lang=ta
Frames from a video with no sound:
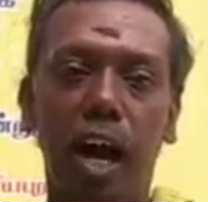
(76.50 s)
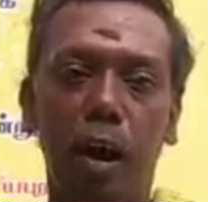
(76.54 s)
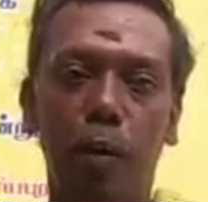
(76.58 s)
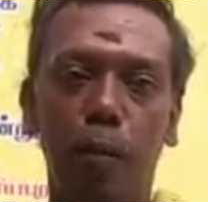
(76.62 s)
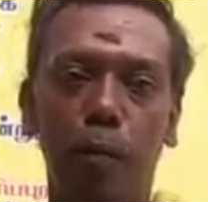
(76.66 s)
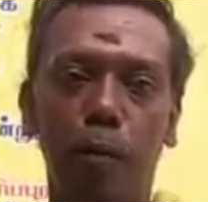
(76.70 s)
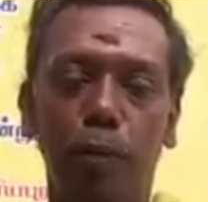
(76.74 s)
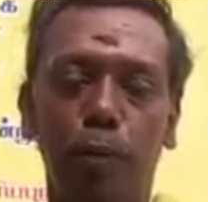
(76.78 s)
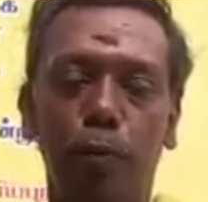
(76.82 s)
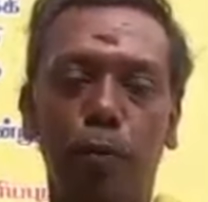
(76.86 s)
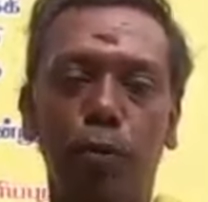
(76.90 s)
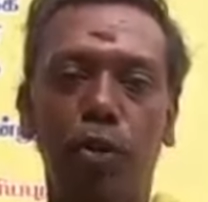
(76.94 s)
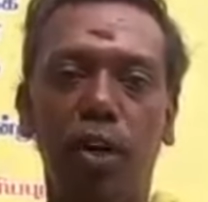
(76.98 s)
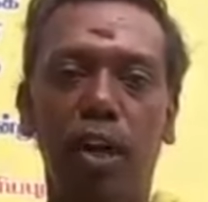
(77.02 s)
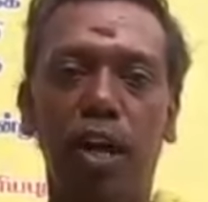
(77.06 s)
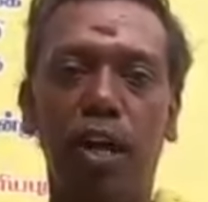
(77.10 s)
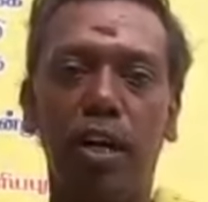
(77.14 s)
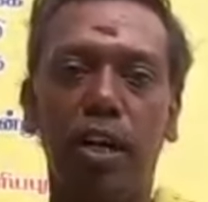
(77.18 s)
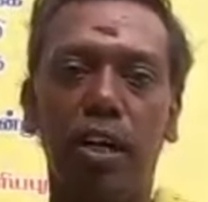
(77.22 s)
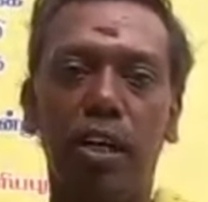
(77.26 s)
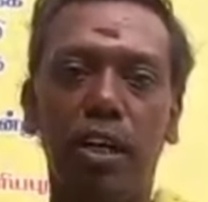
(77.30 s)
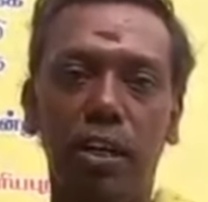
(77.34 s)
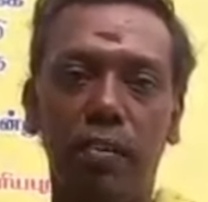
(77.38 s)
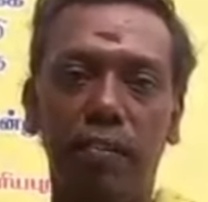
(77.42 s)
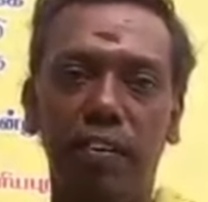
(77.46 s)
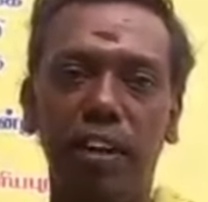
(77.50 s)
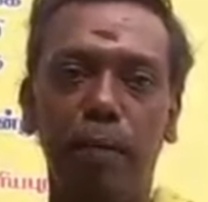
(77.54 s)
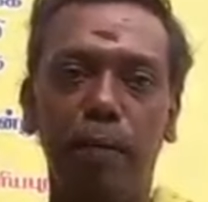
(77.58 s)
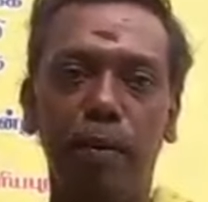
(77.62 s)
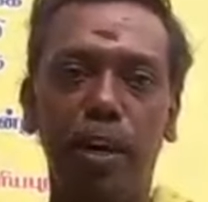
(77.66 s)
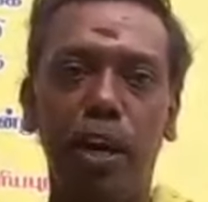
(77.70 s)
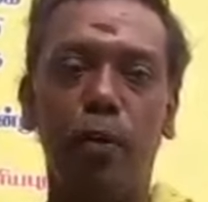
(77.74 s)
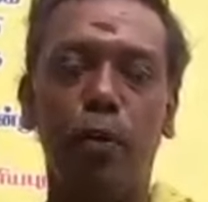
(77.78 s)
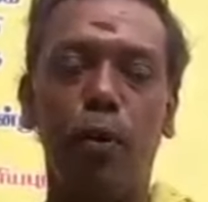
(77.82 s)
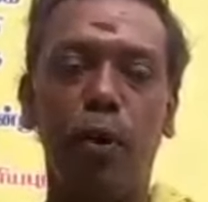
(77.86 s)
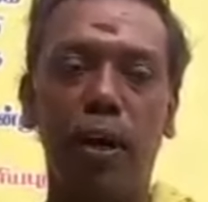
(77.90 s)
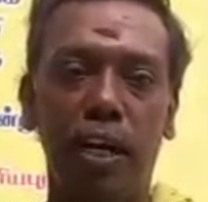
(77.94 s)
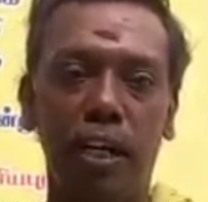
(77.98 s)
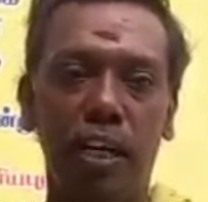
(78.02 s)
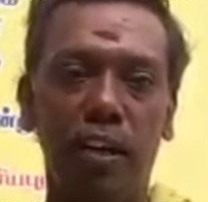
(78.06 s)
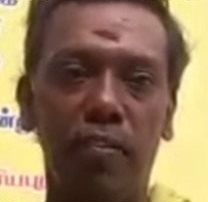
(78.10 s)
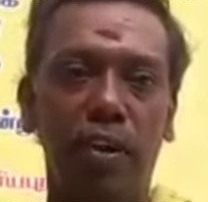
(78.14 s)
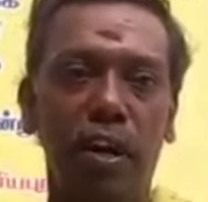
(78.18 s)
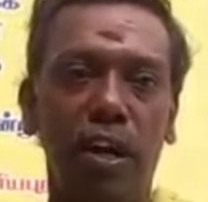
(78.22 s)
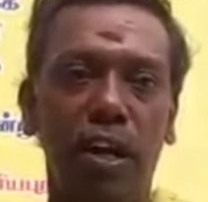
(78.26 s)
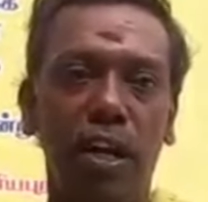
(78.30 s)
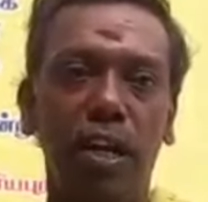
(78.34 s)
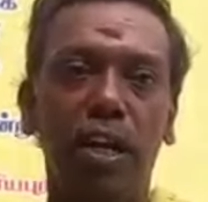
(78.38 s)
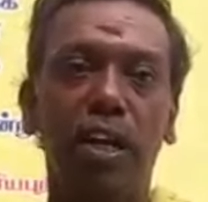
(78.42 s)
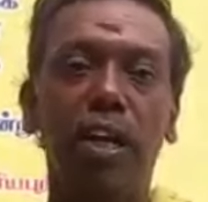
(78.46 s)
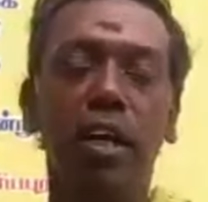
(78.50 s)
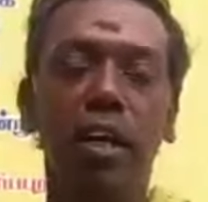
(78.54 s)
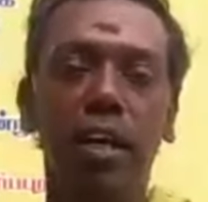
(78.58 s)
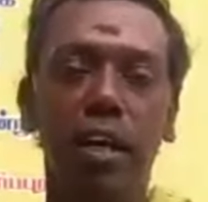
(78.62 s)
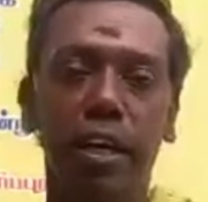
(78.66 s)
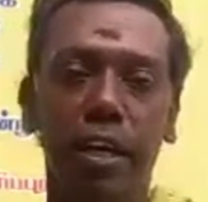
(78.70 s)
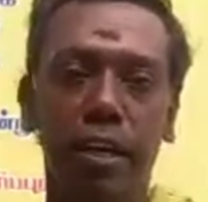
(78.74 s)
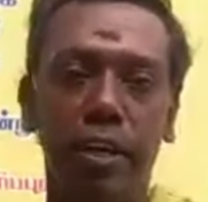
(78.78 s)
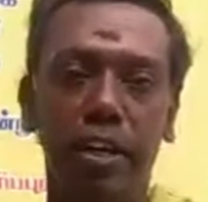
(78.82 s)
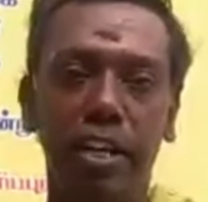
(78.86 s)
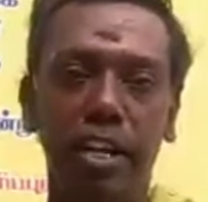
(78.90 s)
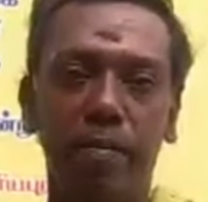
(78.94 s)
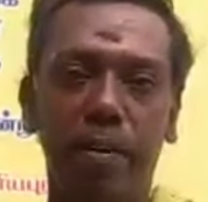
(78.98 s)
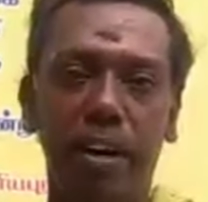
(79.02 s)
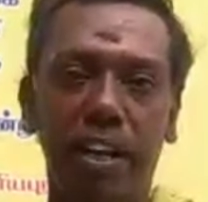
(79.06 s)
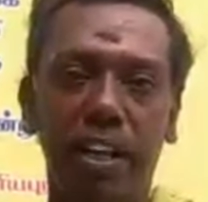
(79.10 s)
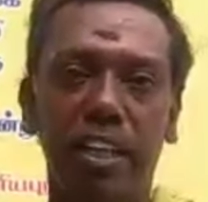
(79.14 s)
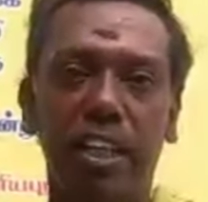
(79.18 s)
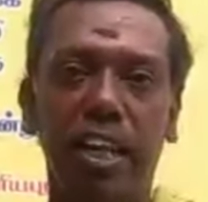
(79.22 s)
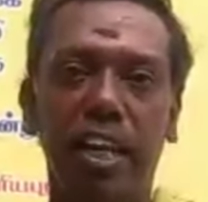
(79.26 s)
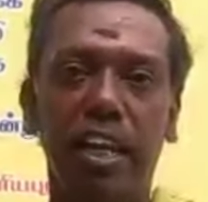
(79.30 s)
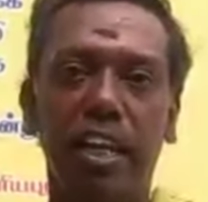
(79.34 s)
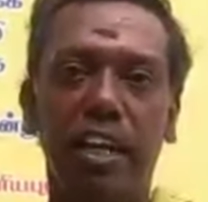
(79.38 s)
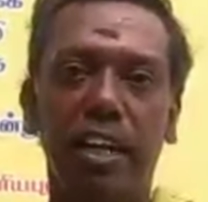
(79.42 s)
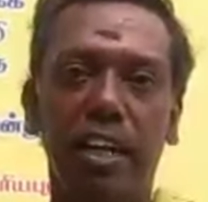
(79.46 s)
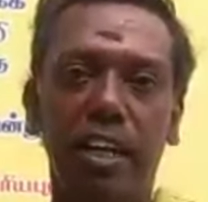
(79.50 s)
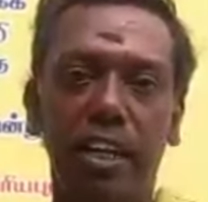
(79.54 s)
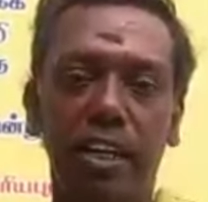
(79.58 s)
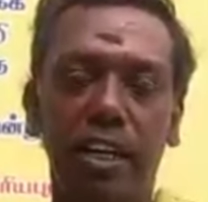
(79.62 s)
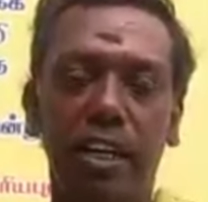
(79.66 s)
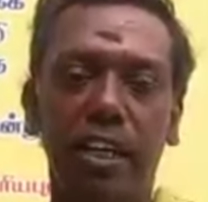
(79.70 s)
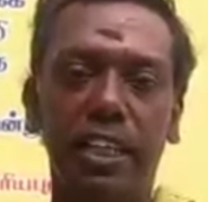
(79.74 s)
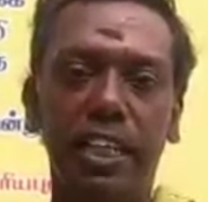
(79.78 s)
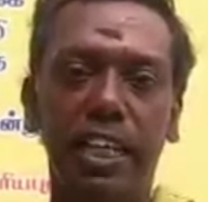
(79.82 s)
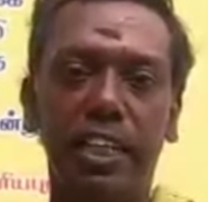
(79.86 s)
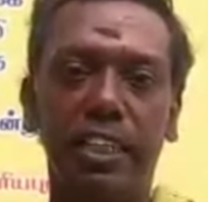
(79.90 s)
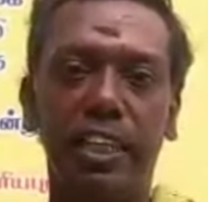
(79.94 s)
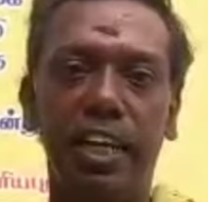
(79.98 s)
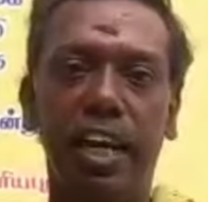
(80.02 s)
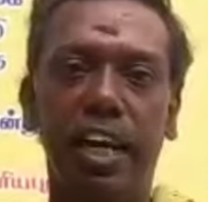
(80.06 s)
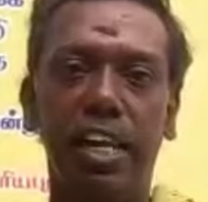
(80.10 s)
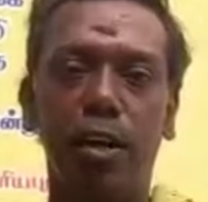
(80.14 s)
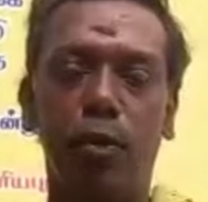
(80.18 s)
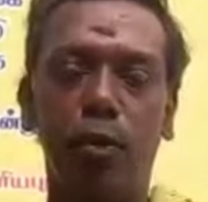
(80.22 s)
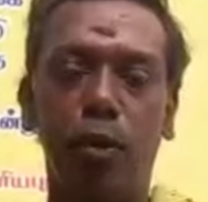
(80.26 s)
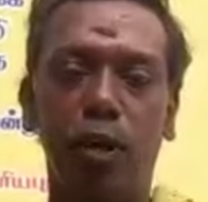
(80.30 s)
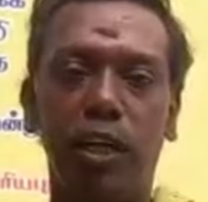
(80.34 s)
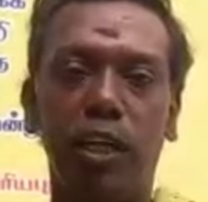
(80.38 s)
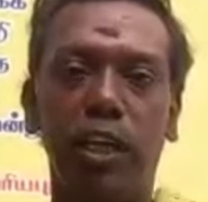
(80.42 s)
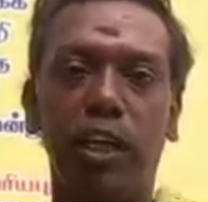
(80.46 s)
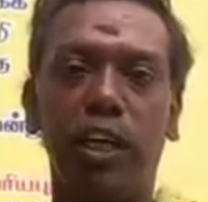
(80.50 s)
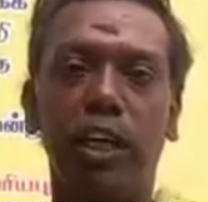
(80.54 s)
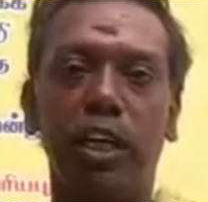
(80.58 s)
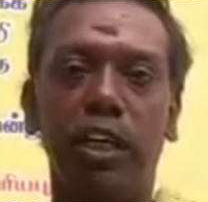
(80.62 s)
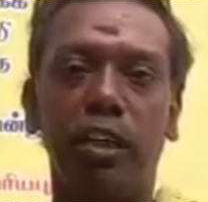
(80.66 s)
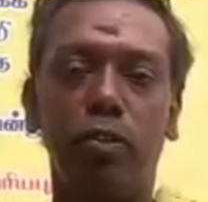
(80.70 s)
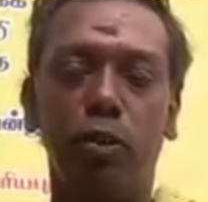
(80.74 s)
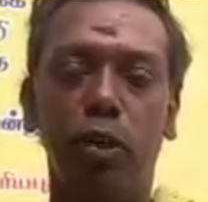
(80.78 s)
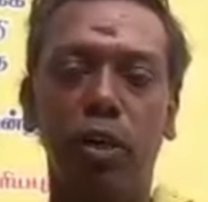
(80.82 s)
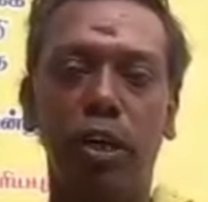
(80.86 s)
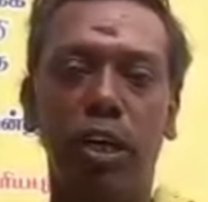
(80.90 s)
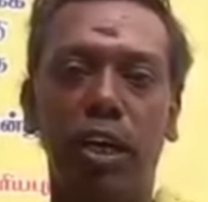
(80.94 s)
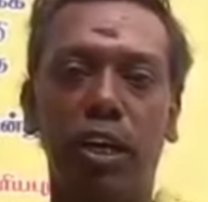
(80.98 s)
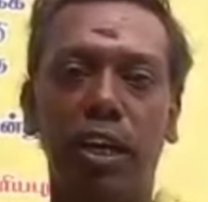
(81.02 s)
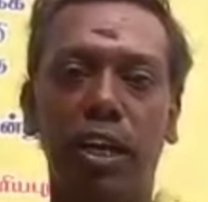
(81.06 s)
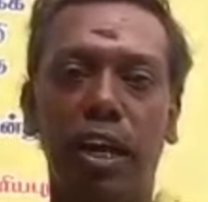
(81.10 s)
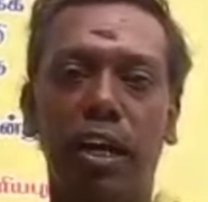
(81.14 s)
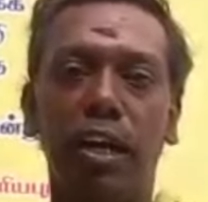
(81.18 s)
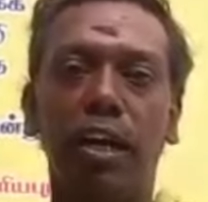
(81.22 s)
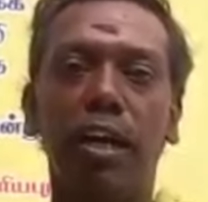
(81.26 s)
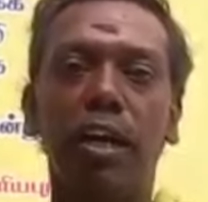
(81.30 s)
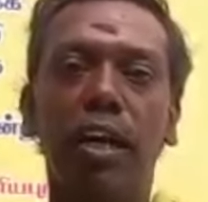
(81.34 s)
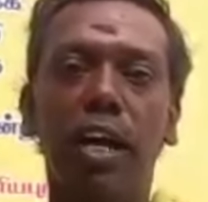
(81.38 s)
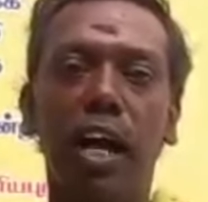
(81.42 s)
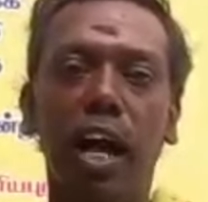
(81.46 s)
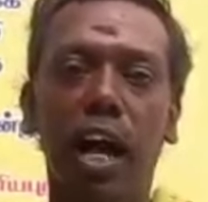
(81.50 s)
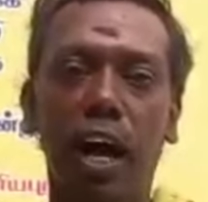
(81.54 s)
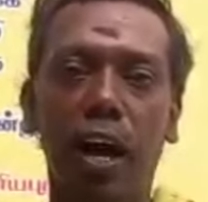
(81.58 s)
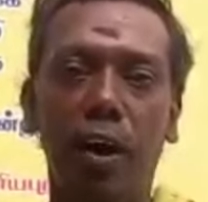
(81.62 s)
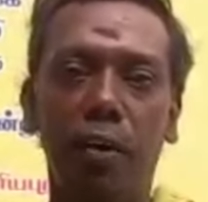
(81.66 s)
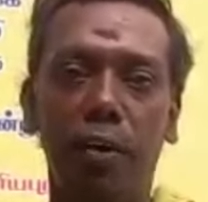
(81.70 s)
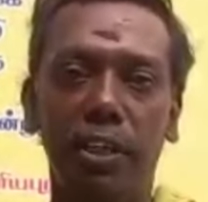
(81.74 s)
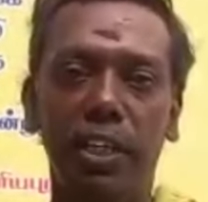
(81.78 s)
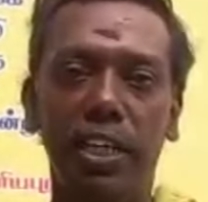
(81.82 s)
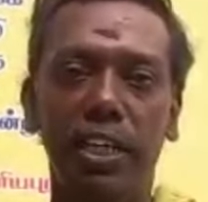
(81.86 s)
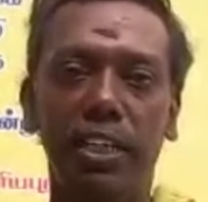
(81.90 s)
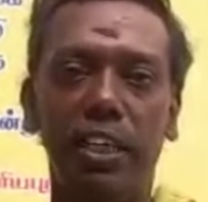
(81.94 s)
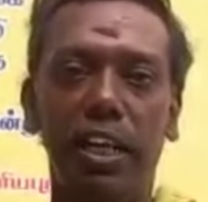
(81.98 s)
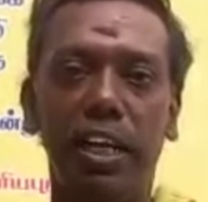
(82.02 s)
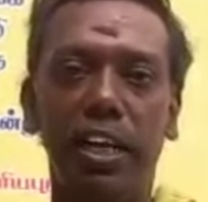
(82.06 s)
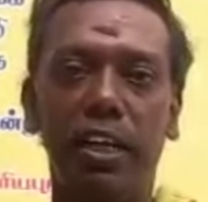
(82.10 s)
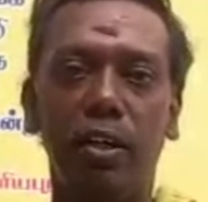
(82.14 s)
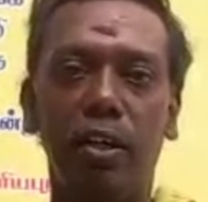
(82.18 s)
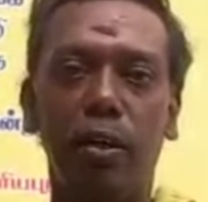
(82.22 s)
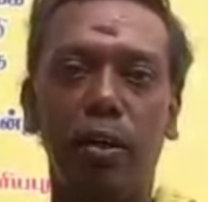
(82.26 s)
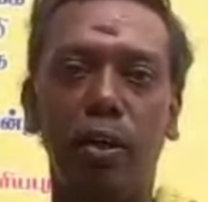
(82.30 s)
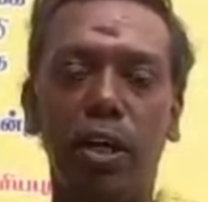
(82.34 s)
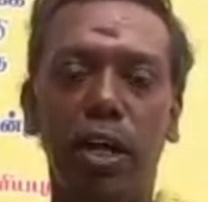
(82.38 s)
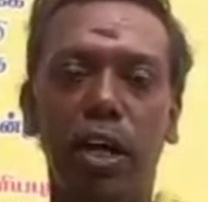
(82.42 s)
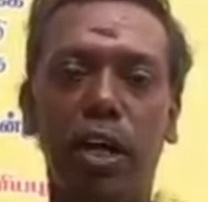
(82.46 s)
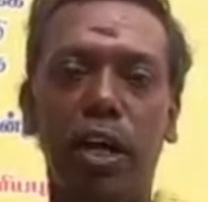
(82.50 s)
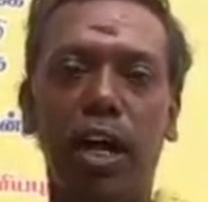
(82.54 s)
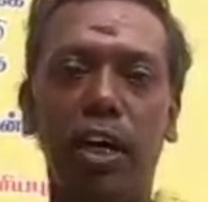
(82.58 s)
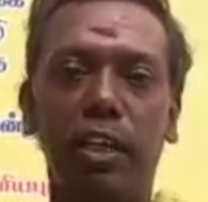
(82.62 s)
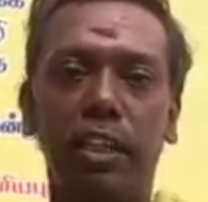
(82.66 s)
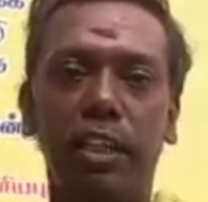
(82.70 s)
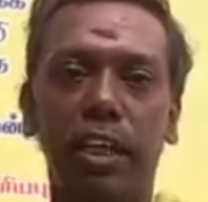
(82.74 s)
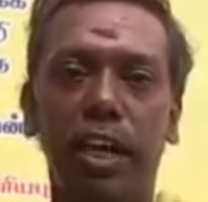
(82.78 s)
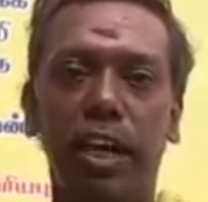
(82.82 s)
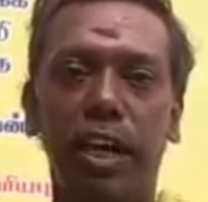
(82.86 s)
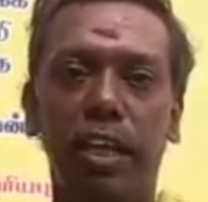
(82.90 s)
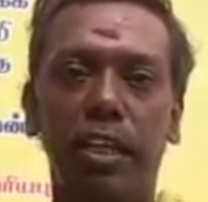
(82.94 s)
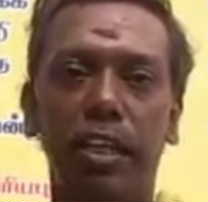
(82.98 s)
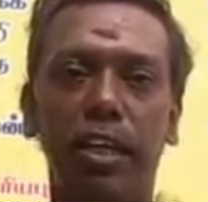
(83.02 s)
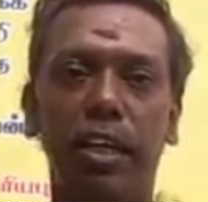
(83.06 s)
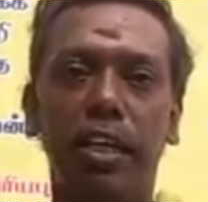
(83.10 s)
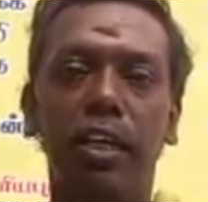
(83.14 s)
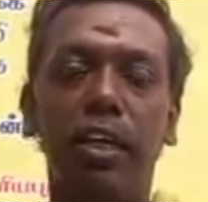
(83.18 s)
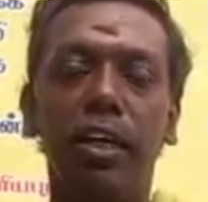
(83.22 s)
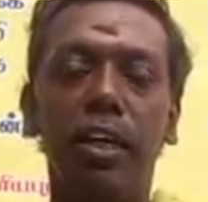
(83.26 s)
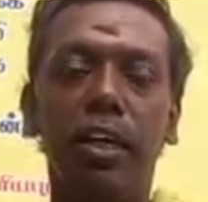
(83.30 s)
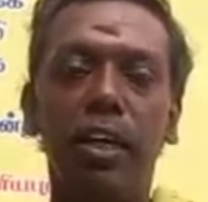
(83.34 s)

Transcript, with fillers: அப்பொழுது பூசலார் வெளிப்படையாக கோயில் கட்டவில்லை என்னுடைய மனதிலே இதயத்திலேயே கோயில் என்று சொல்லுகின்றார் அவர் இதயத்திற்குரிய காட்சியானது